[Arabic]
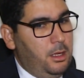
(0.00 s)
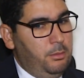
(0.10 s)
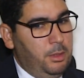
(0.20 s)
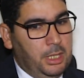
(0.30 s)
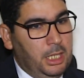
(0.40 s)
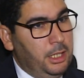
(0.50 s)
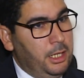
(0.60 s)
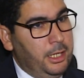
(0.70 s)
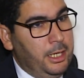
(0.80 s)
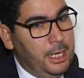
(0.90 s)
ممكن
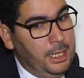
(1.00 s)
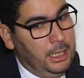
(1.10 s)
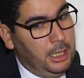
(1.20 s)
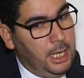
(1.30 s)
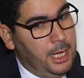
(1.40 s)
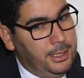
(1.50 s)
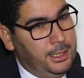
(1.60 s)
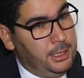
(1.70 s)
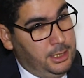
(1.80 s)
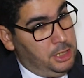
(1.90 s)
لنا إلا هذه
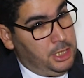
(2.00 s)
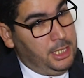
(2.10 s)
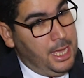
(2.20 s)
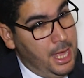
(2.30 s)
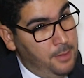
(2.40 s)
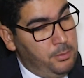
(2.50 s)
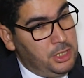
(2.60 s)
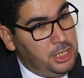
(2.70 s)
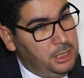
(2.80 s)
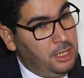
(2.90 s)
النتائج هذه هامة
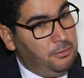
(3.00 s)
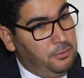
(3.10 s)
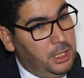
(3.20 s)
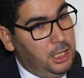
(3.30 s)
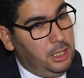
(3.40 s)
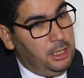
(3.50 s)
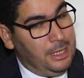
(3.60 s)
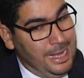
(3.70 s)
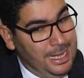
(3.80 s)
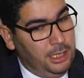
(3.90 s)
جدا في
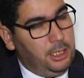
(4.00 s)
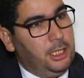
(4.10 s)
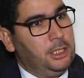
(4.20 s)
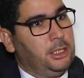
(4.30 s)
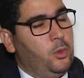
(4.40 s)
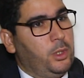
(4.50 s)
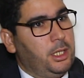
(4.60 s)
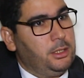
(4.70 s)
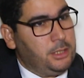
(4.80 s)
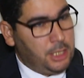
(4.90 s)
هذا الدور
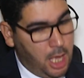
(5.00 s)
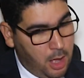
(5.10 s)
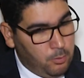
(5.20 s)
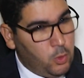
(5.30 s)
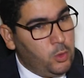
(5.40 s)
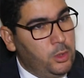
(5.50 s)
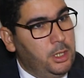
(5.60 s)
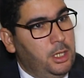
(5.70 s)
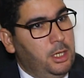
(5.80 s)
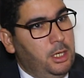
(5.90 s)
التضامن